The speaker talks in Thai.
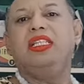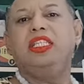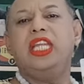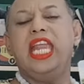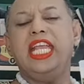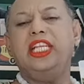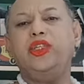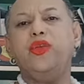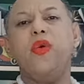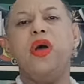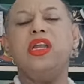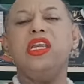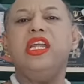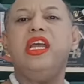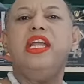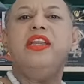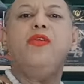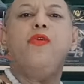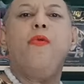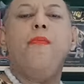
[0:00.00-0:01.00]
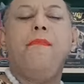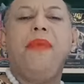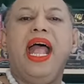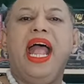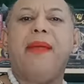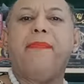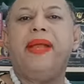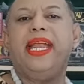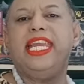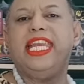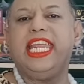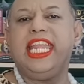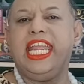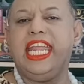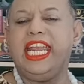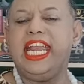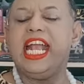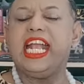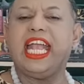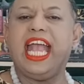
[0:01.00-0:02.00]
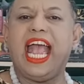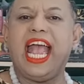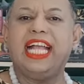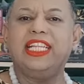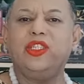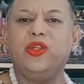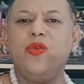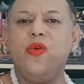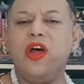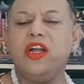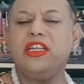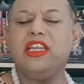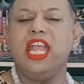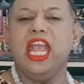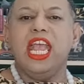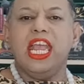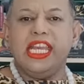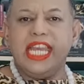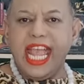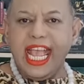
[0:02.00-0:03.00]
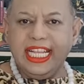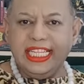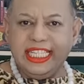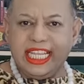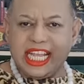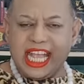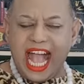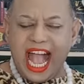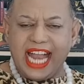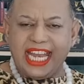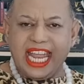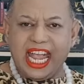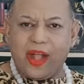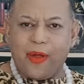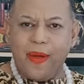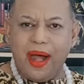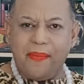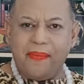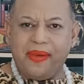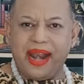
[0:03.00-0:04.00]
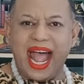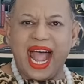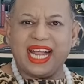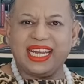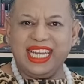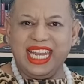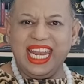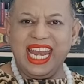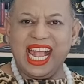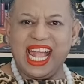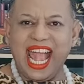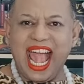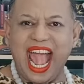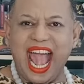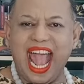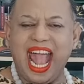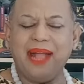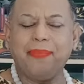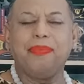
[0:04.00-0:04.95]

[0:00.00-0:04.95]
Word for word: ในช่วงเดือนกุมภาพันธ์นี้นะคะ ช่วงเทศกาลแห่งความรักนี้นะคะ